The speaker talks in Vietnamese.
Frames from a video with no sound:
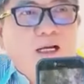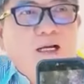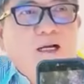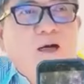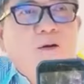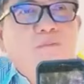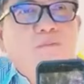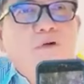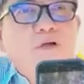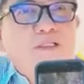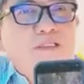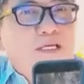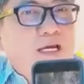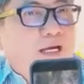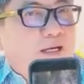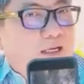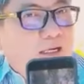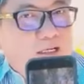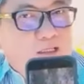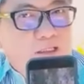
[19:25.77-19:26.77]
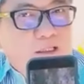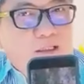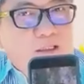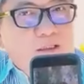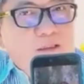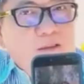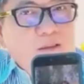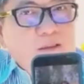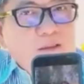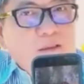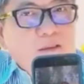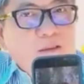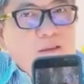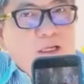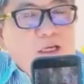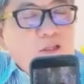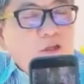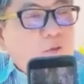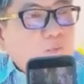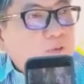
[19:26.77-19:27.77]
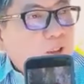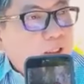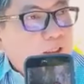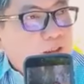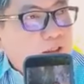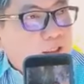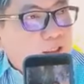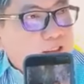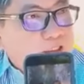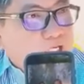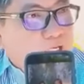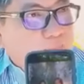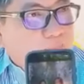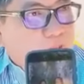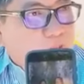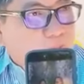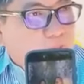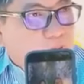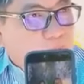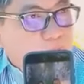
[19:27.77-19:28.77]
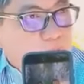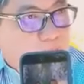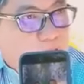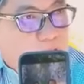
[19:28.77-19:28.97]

đã không coi cha ra gì để dục hình tượng cha mẹ một